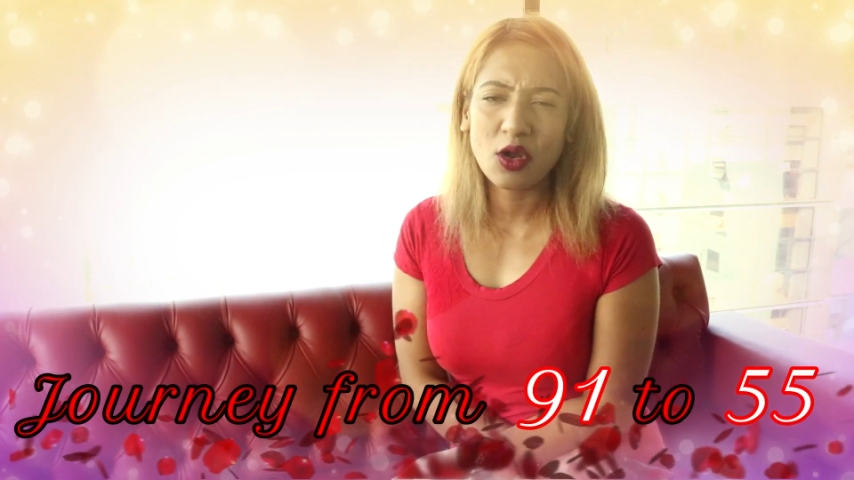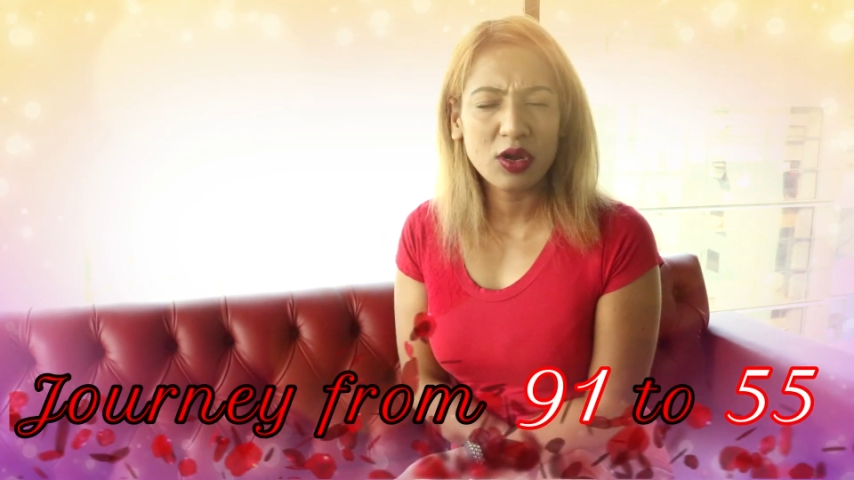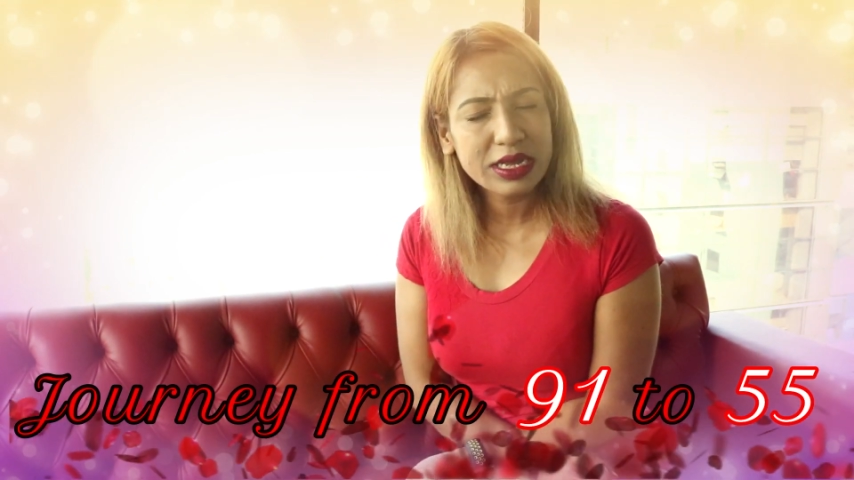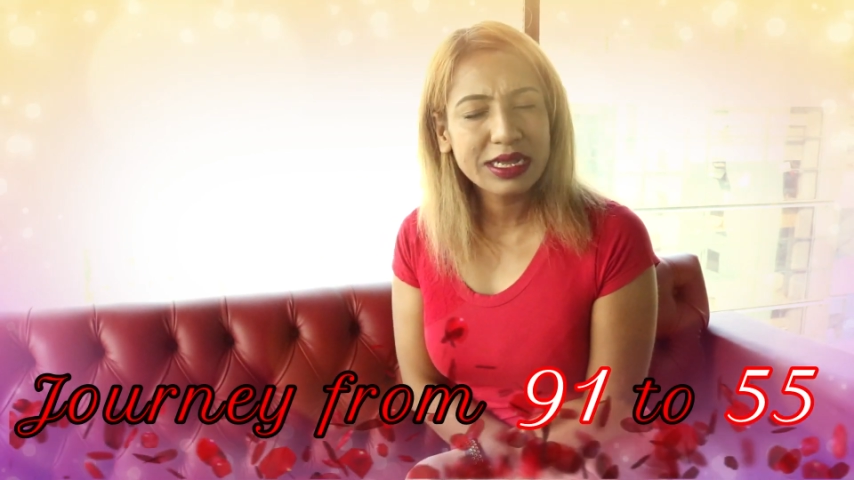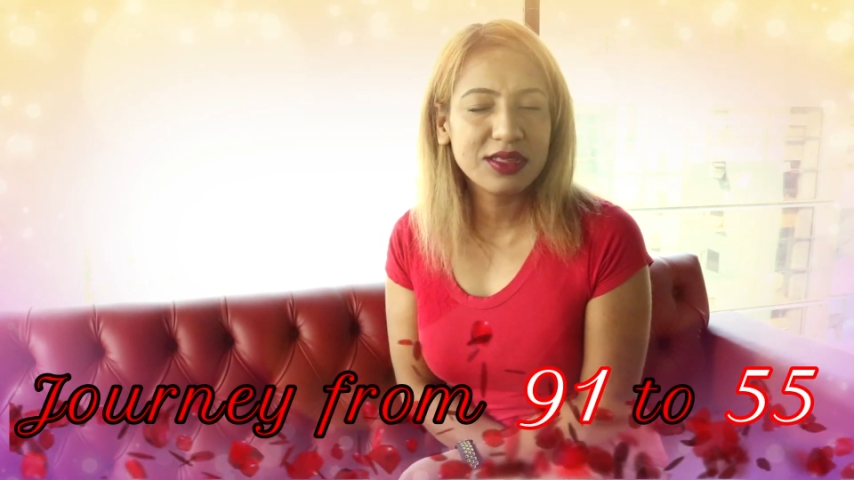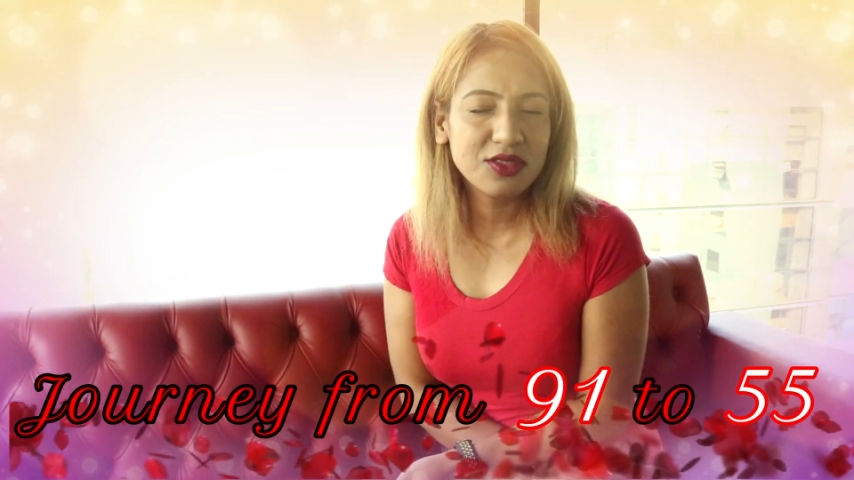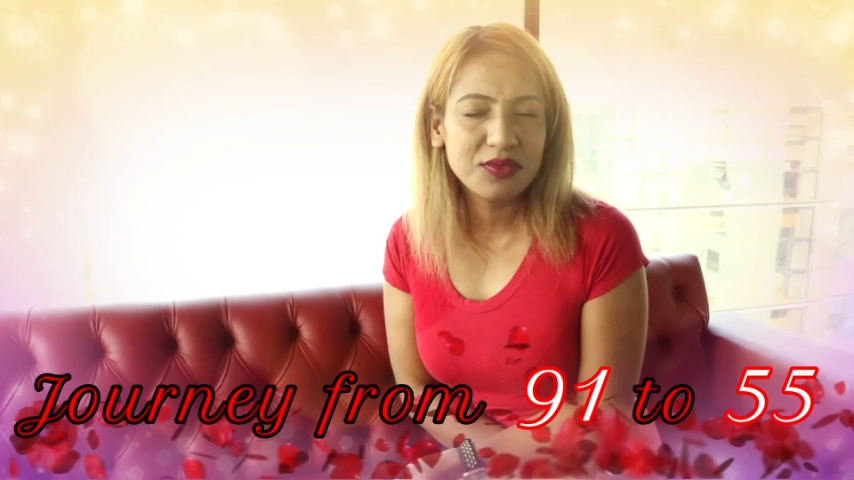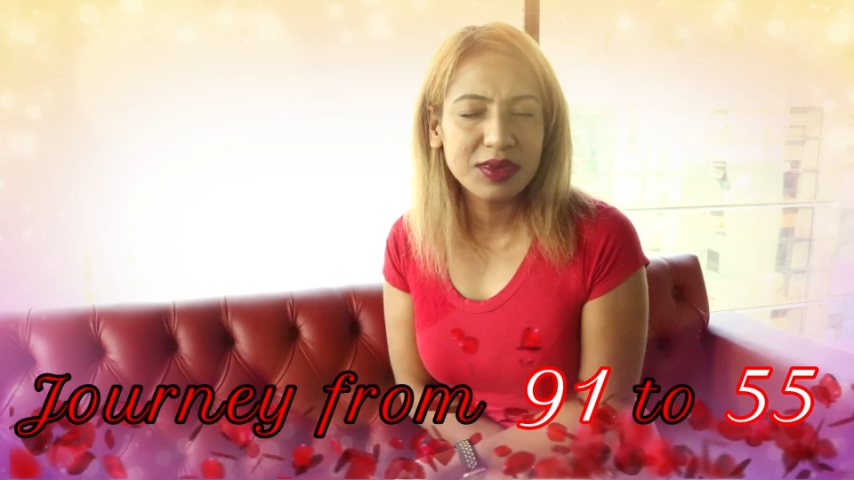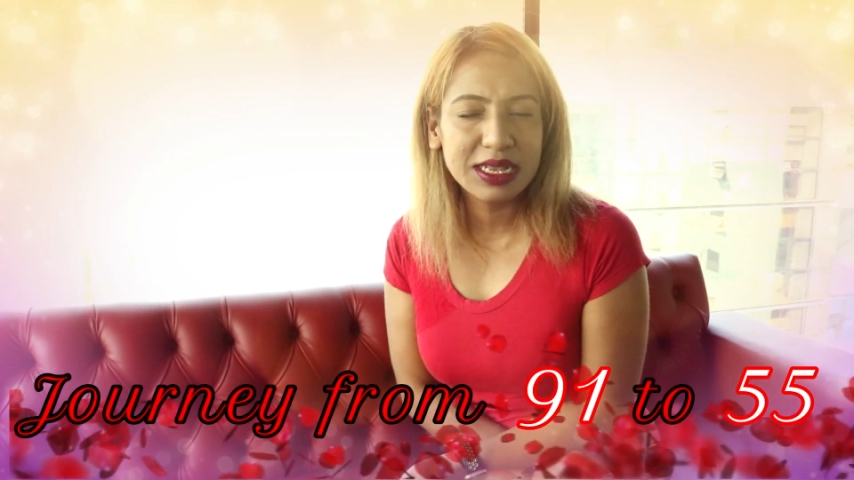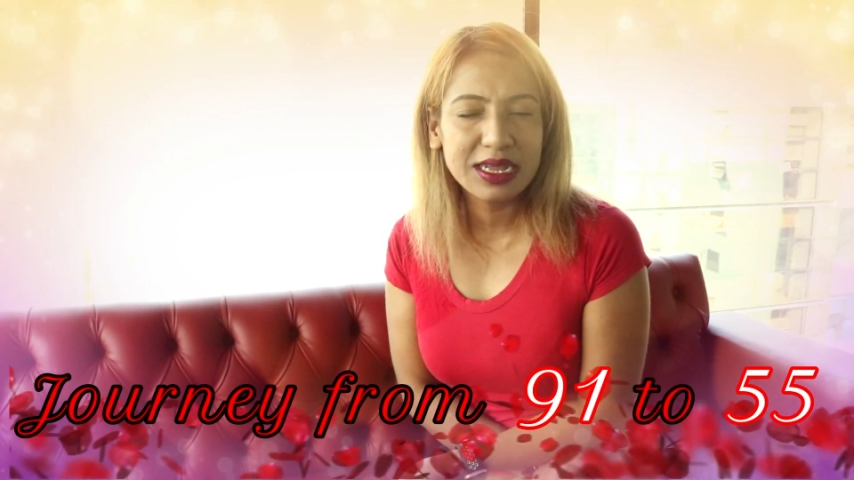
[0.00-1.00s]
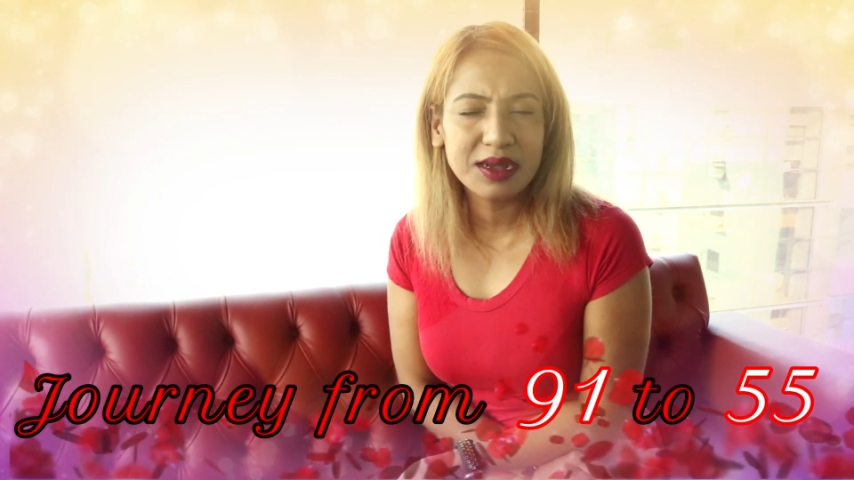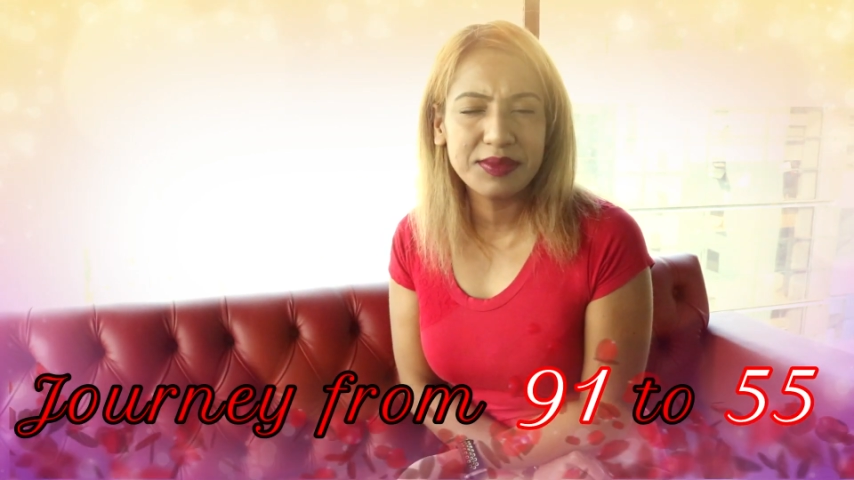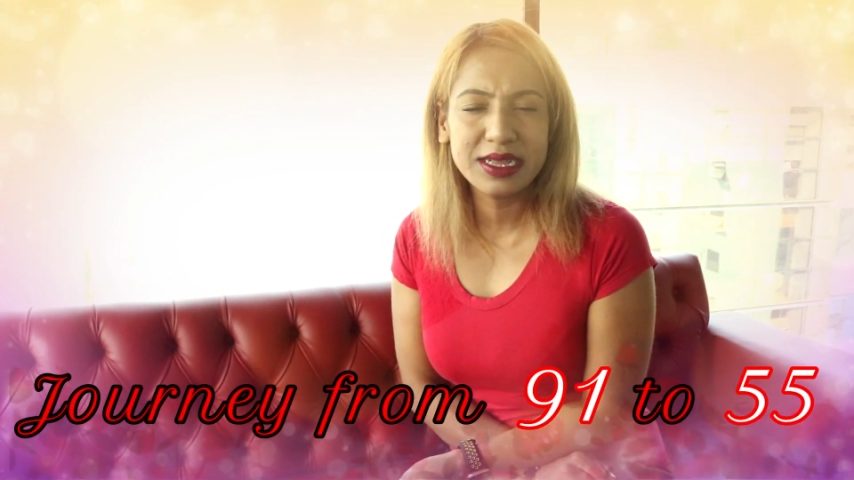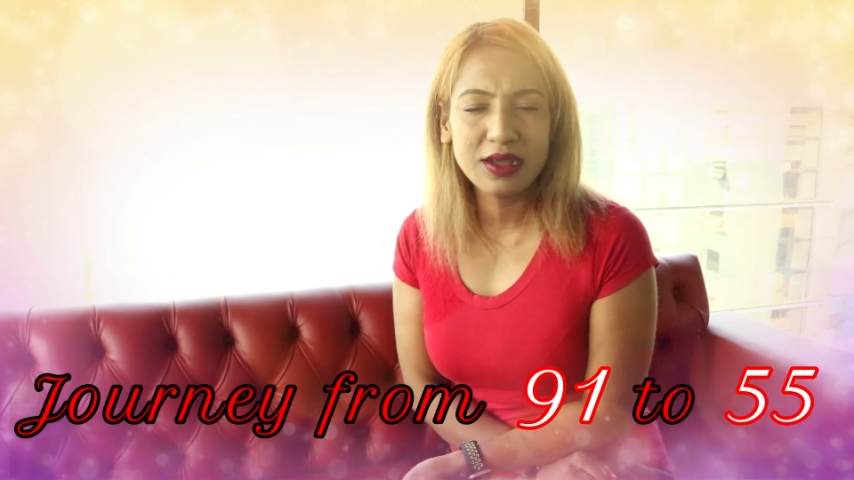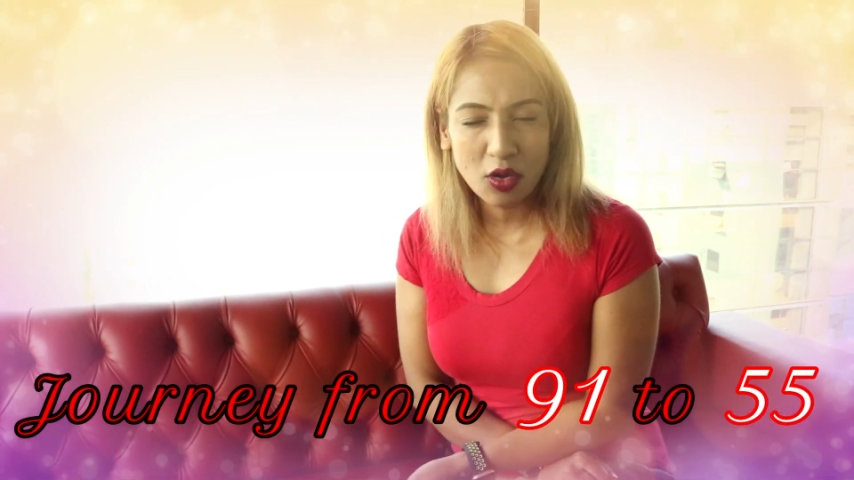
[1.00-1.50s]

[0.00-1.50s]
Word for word: অনেক কিছু মিলিয়ে আমি